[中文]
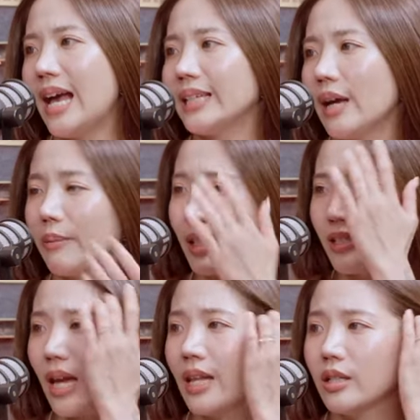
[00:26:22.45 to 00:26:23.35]
啊，阳明
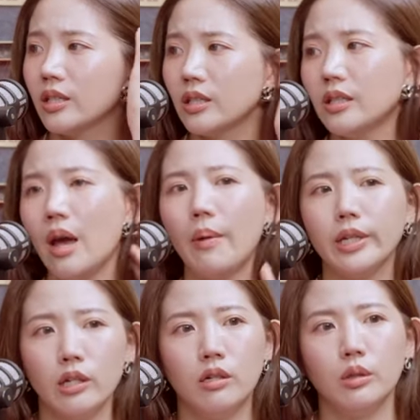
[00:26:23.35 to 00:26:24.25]
山啊，其实台湾
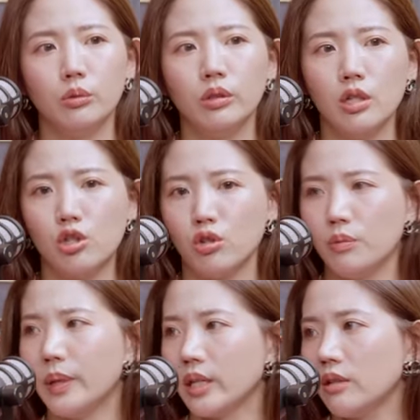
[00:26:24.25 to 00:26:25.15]
也有很多的
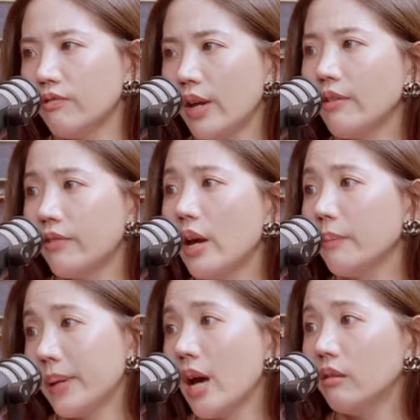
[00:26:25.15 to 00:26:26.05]
植批是非常非
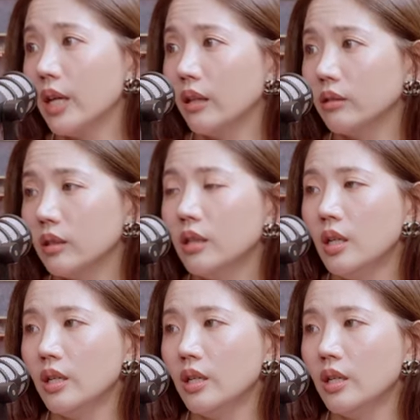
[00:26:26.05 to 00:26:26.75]
常漂亮的，